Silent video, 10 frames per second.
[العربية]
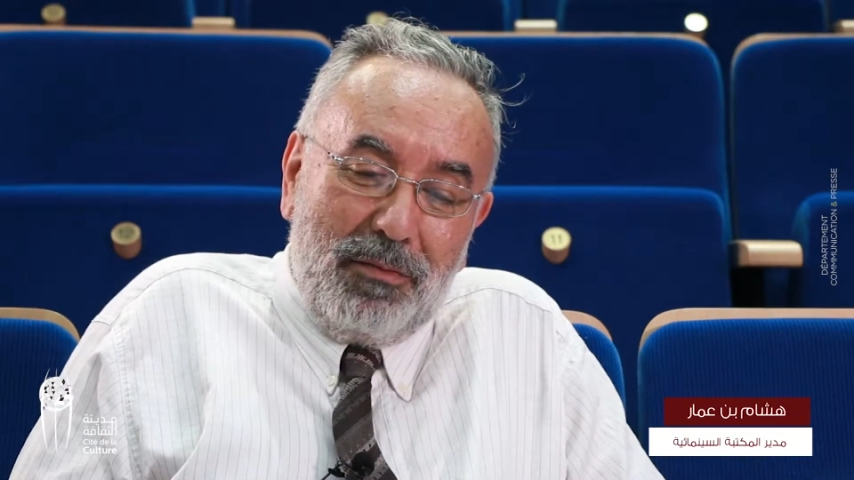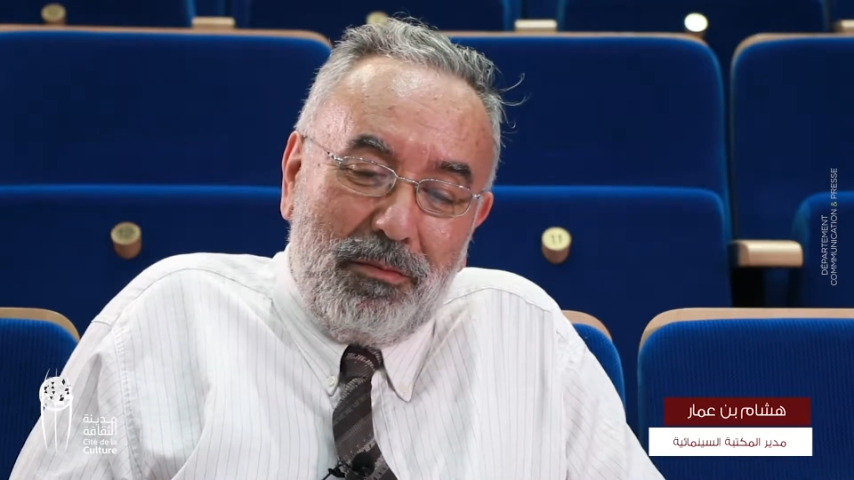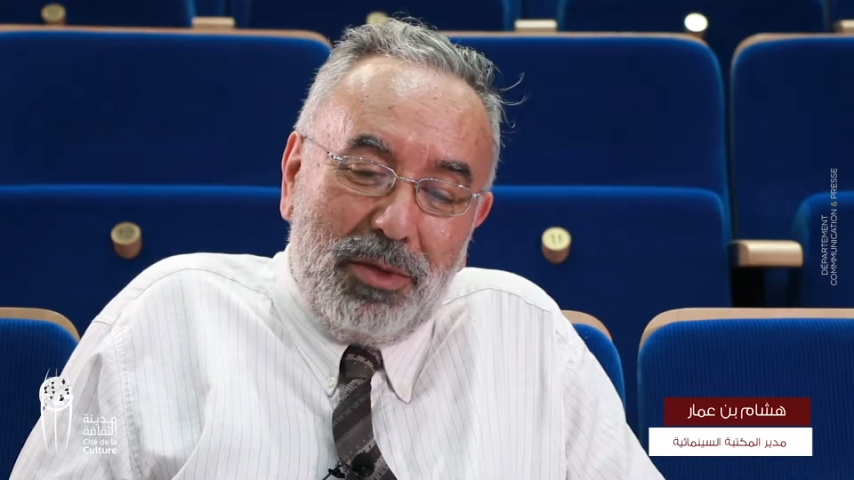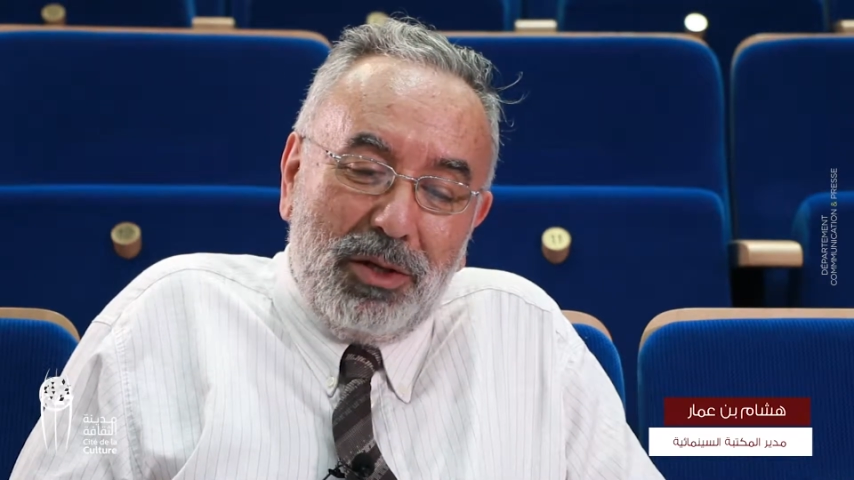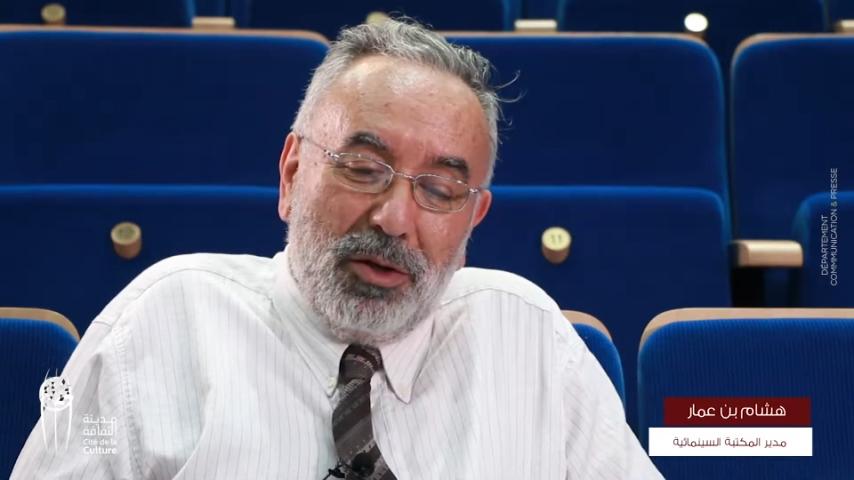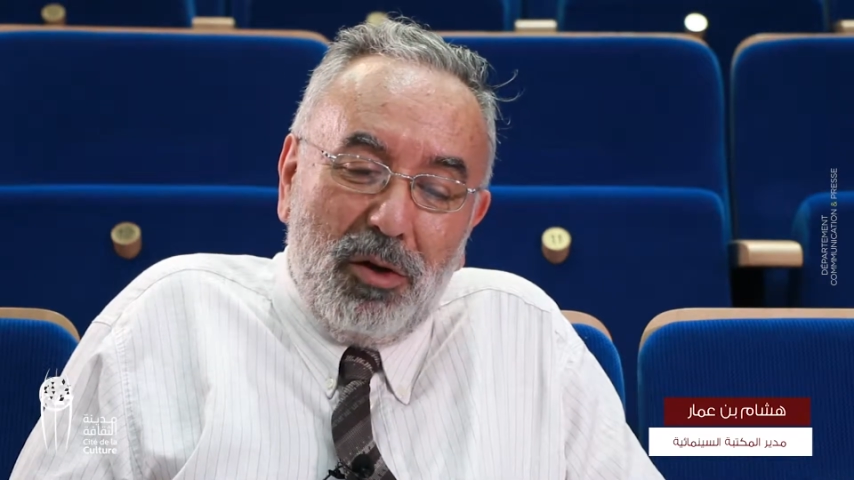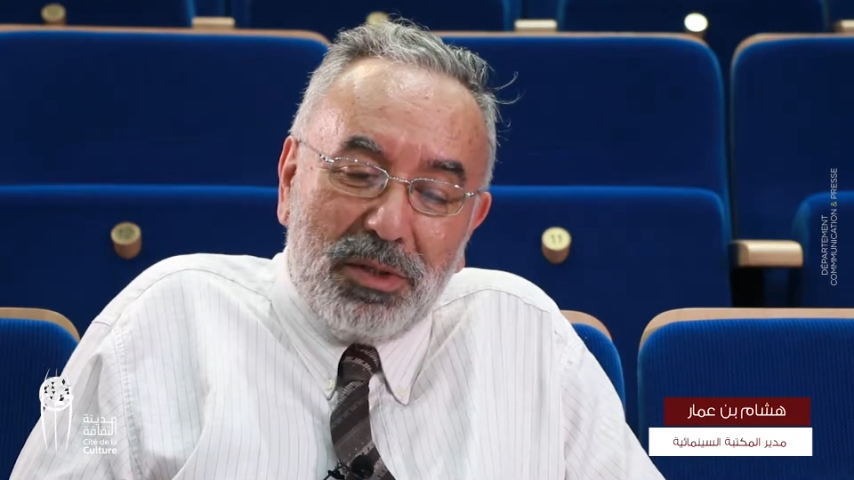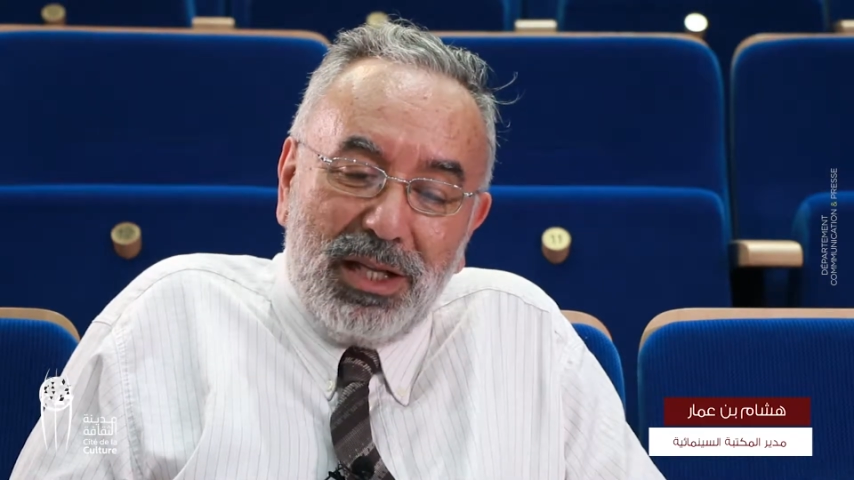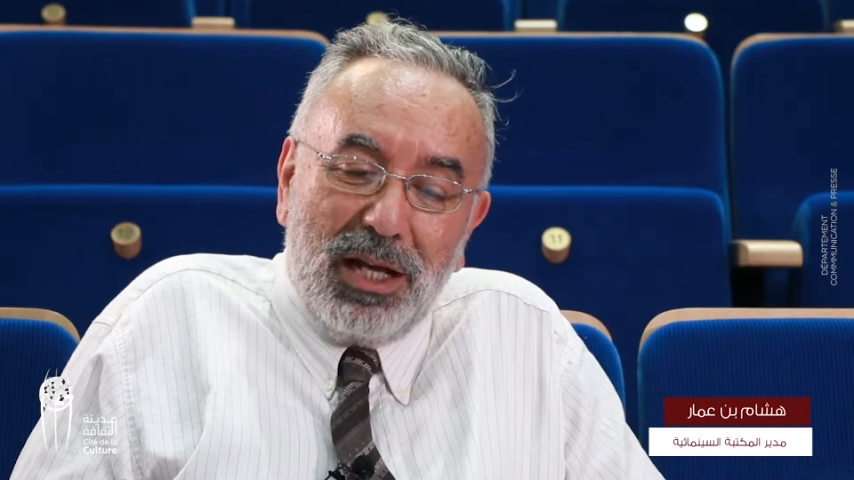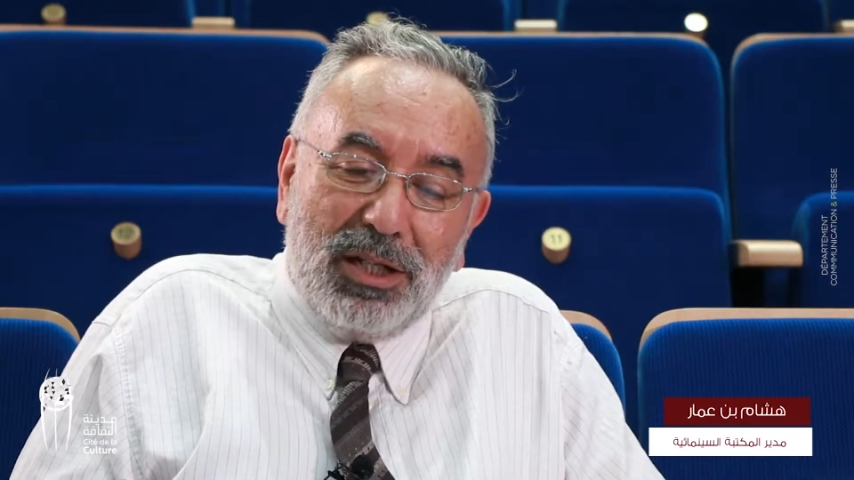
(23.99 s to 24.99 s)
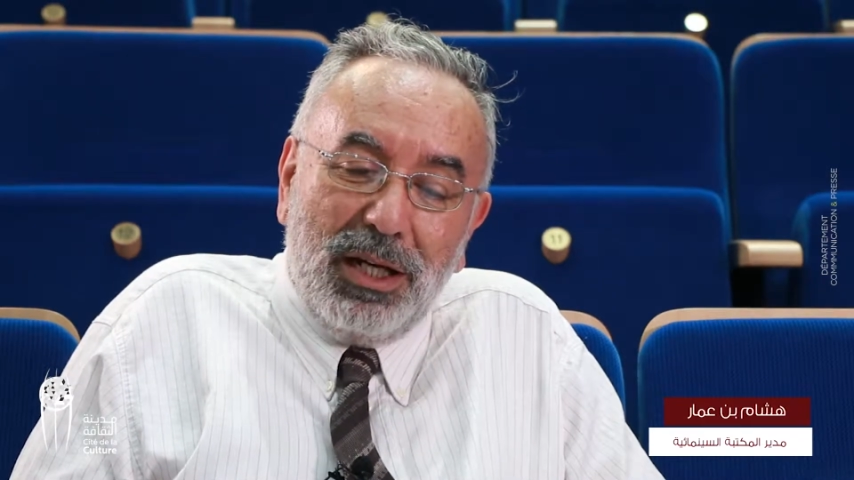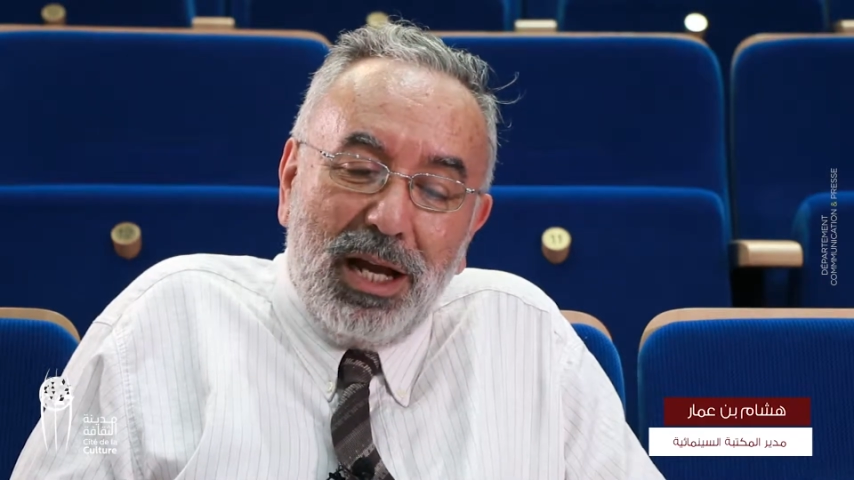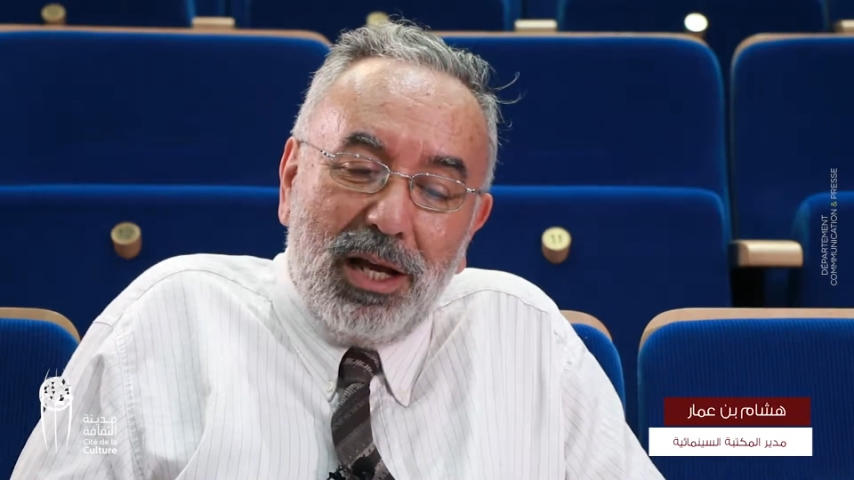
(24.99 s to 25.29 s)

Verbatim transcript: من 15 إلى